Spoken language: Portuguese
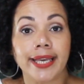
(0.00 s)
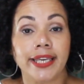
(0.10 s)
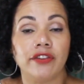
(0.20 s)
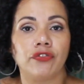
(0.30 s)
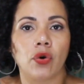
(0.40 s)

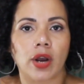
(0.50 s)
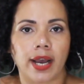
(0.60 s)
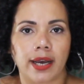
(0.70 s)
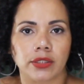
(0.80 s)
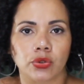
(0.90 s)

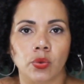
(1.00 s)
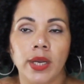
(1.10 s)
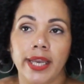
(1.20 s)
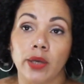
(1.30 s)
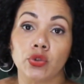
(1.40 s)
equivocado
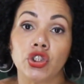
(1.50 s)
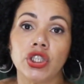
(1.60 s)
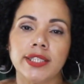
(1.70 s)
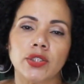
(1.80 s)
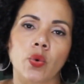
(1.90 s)
eu
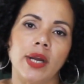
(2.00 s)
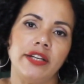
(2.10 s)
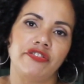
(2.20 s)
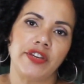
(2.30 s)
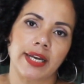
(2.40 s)

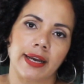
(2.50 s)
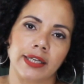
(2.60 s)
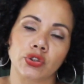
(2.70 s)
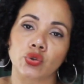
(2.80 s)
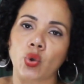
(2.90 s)

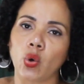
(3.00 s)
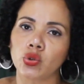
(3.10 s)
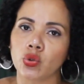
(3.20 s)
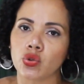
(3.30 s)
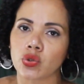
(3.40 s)
desqualificar
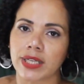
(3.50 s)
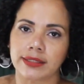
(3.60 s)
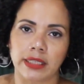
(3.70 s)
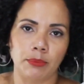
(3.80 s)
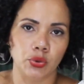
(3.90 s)
todos os
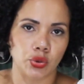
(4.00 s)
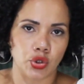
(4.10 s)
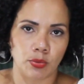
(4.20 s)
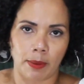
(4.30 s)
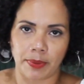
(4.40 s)

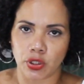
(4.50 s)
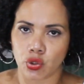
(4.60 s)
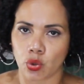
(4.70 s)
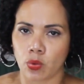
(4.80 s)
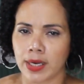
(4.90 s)
atributos de uma
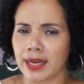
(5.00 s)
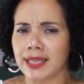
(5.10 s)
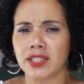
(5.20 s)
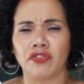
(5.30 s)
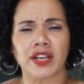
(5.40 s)
pessoa,
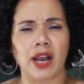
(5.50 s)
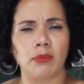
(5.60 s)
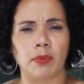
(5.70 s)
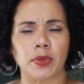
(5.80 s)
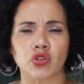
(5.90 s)
classificar
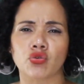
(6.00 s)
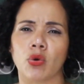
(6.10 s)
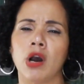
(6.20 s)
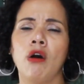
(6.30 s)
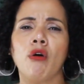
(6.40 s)
uma
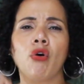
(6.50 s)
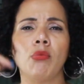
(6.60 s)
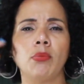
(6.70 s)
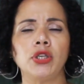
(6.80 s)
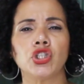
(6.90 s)
pessoa
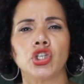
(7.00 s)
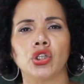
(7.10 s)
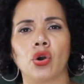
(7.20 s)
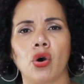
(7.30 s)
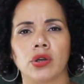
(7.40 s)
como
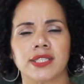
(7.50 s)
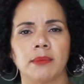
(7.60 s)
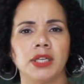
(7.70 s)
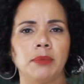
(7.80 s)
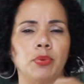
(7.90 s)

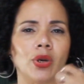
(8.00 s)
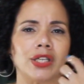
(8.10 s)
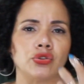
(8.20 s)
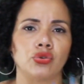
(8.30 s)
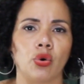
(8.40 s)
mentirosa,
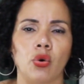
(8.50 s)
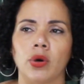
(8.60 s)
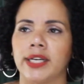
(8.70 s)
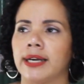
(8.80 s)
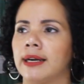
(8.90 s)

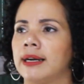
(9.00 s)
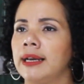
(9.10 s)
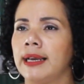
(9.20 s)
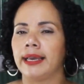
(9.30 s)
manipuladora,